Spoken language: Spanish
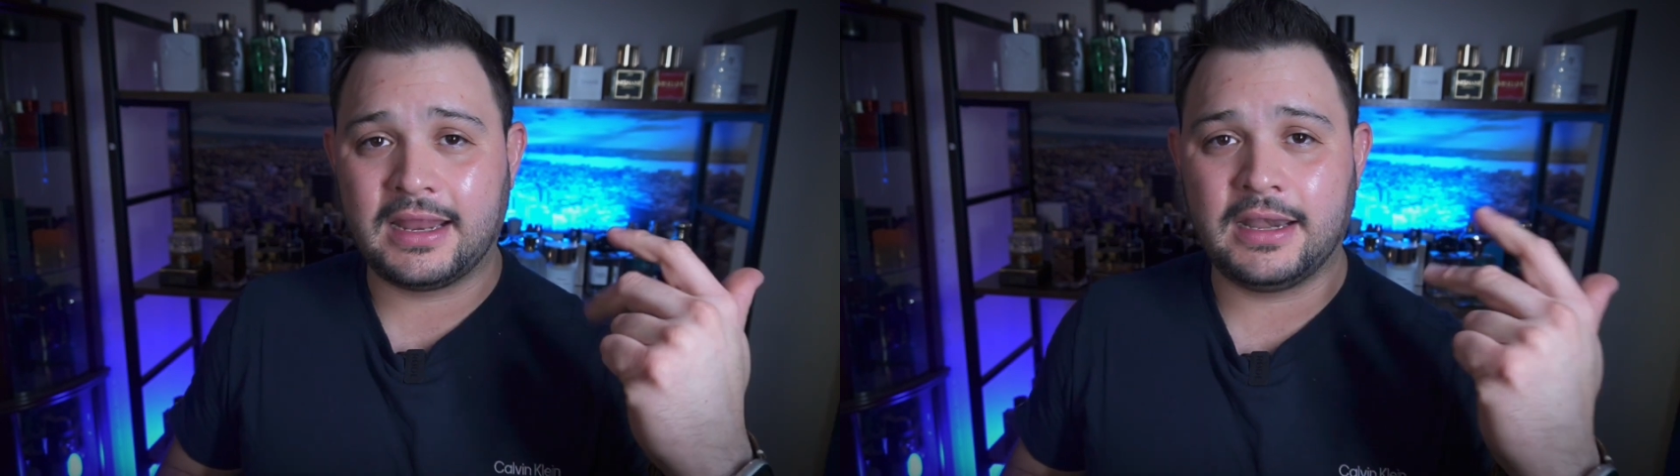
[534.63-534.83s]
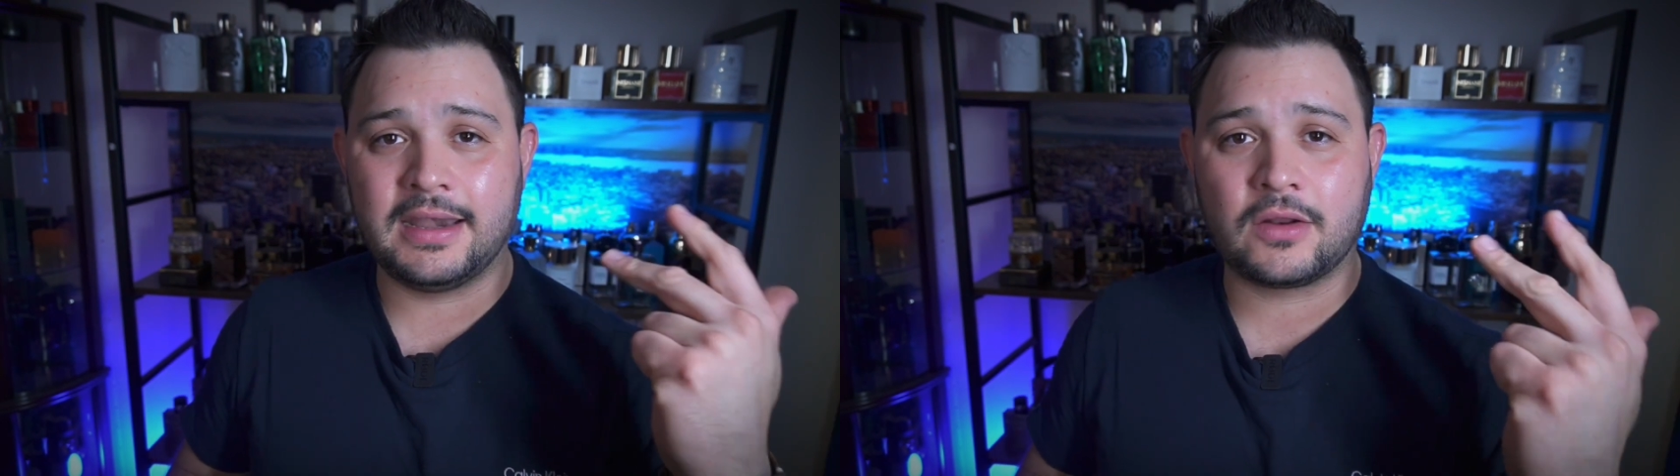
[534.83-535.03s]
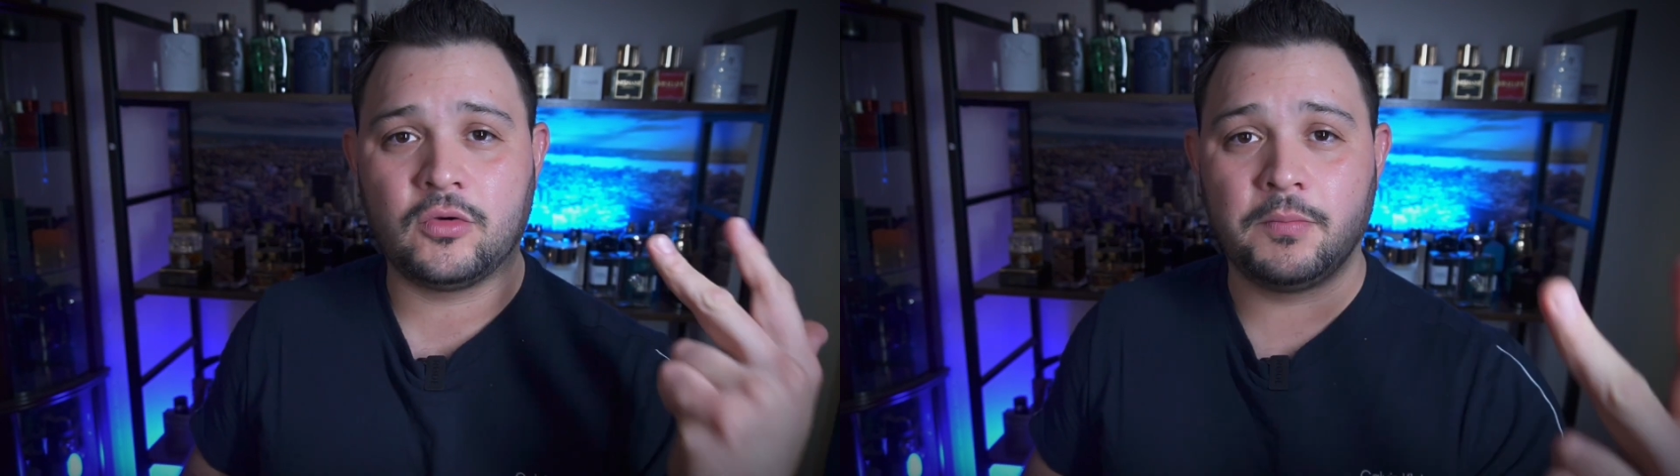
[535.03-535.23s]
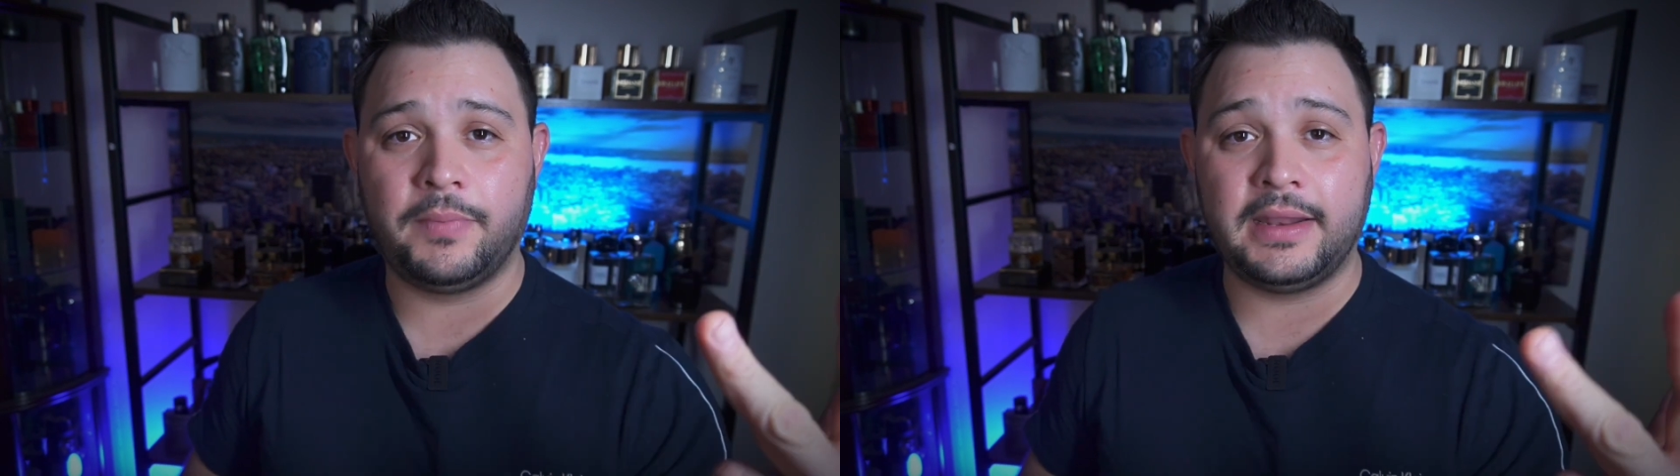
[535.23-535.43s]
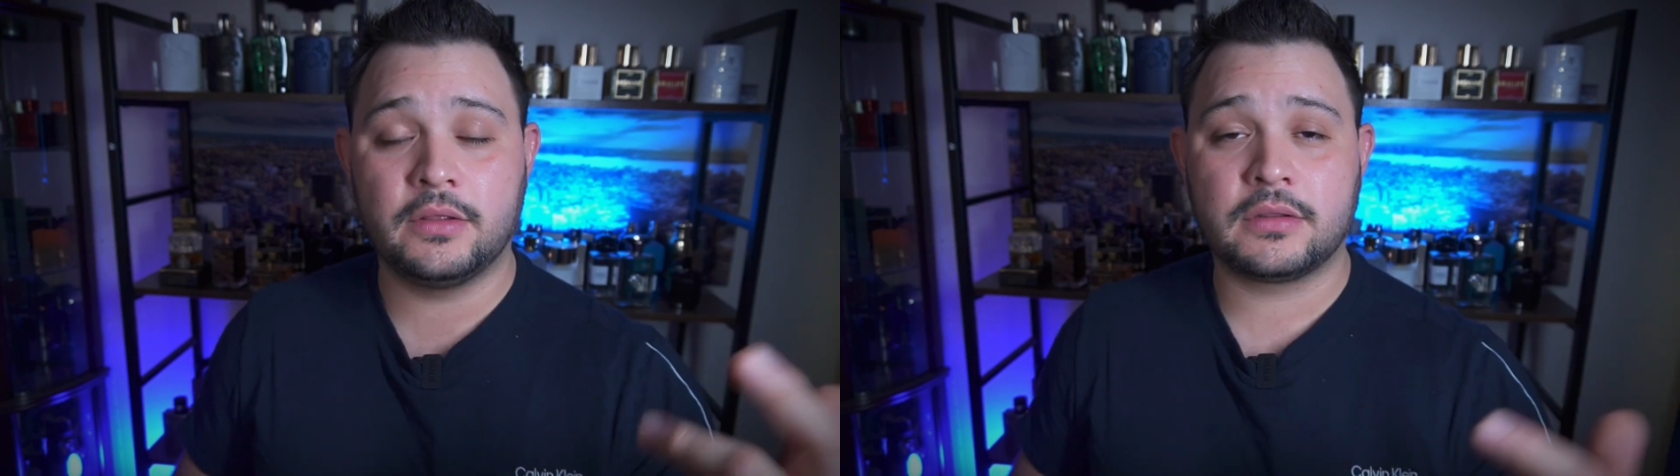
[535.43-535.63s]
generar
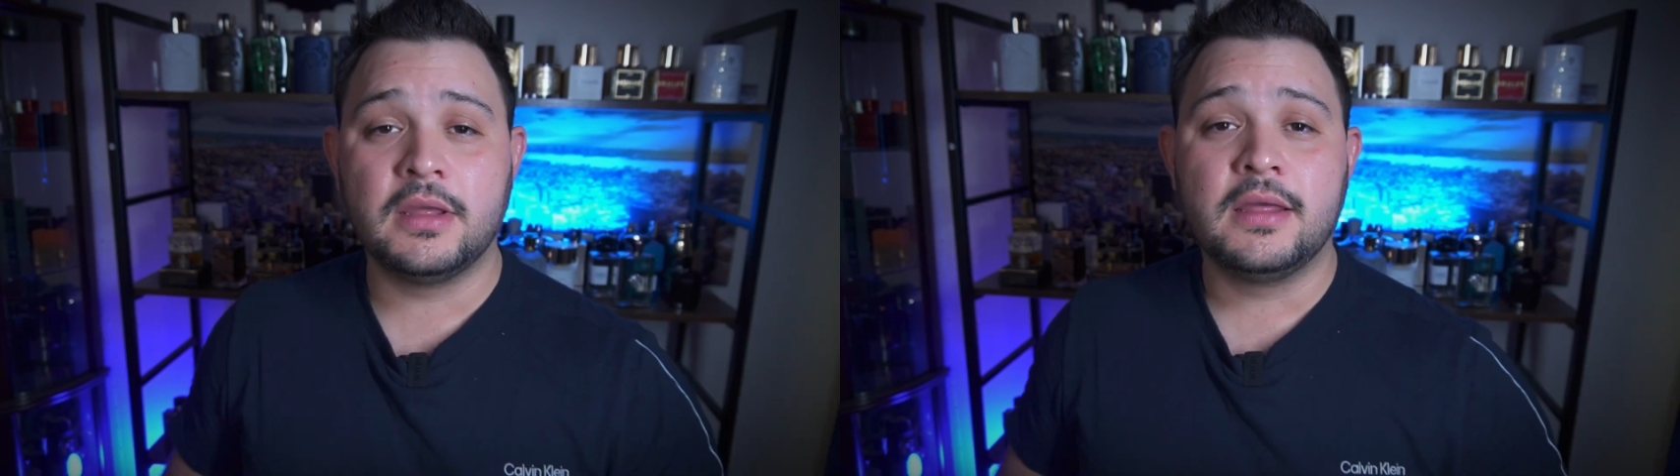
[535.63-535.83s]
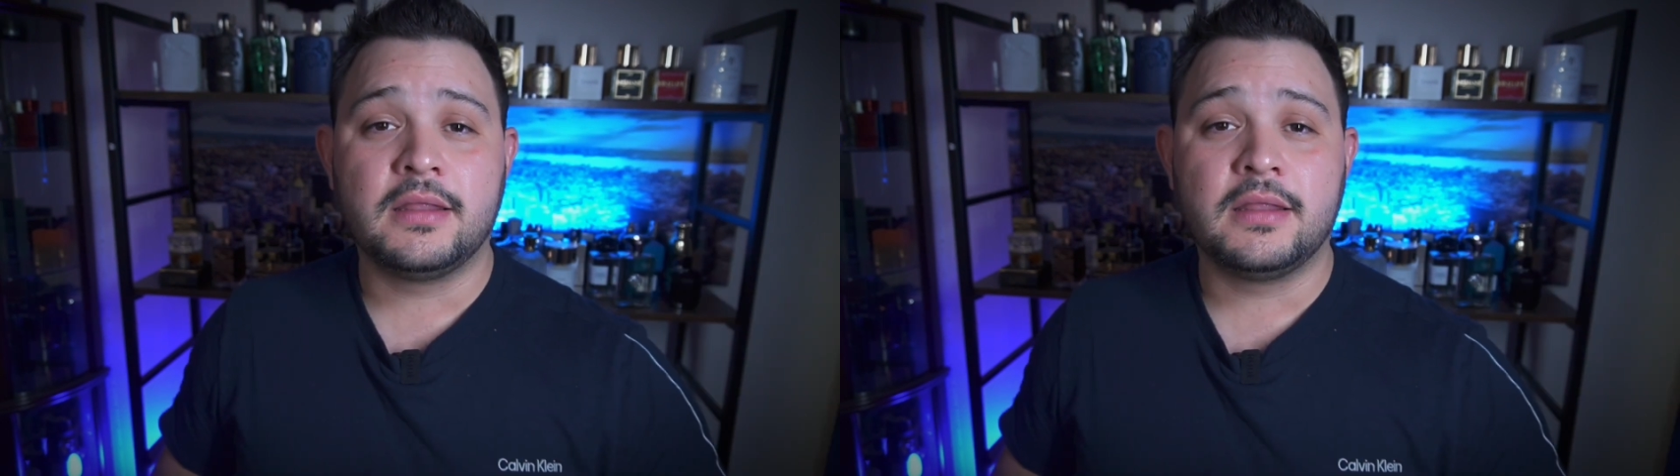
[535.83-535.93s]
cumplidos.